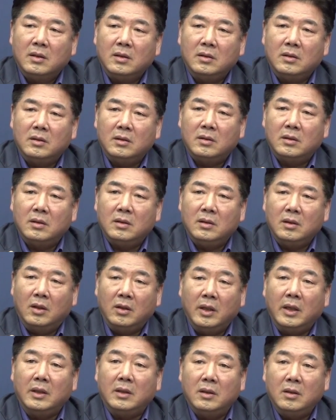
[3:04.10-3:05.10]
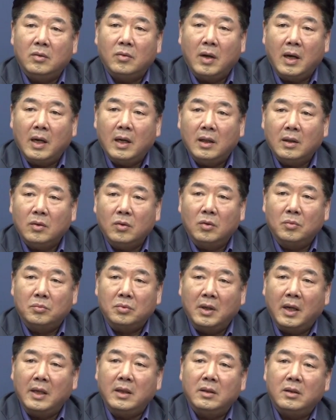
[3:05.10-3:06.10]
그 연예인들과 또
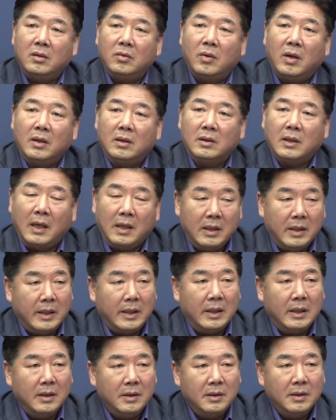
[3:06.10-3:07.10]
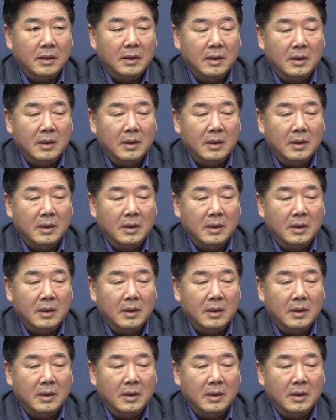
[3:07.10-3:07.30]
문화인들과는 달리